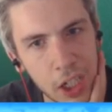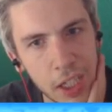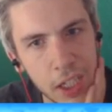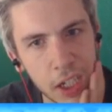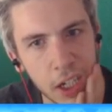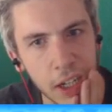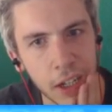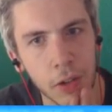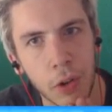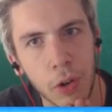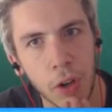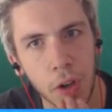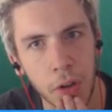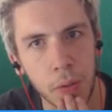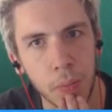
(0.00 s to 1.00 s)
J'ai déjà des
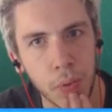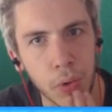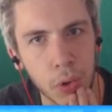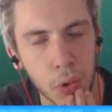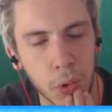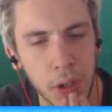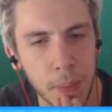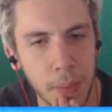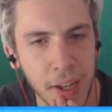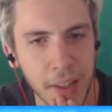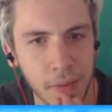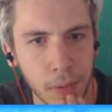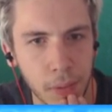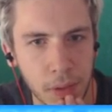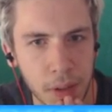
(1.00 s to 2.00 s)
trucs hein, pour tuer les bats,
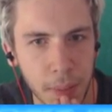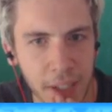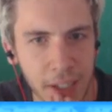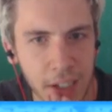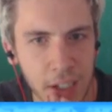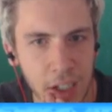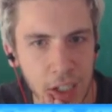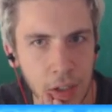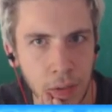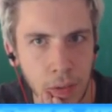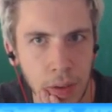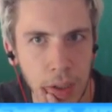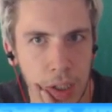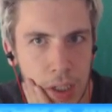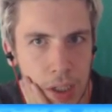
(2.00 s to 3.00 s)
donc c'est pas très gênant.